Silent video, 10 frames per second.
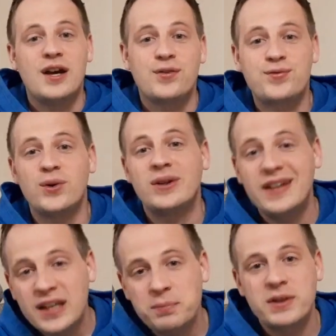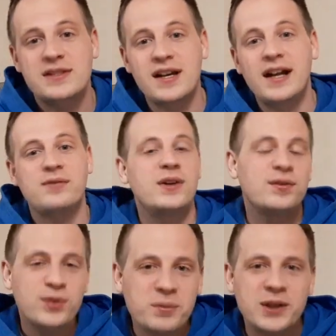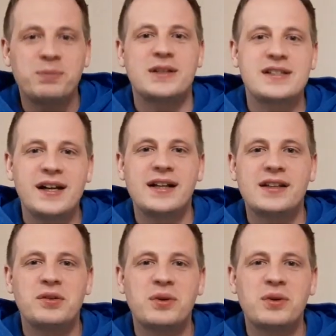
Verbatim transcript: für dich bezahlt, wie er für mich bezahlt hat.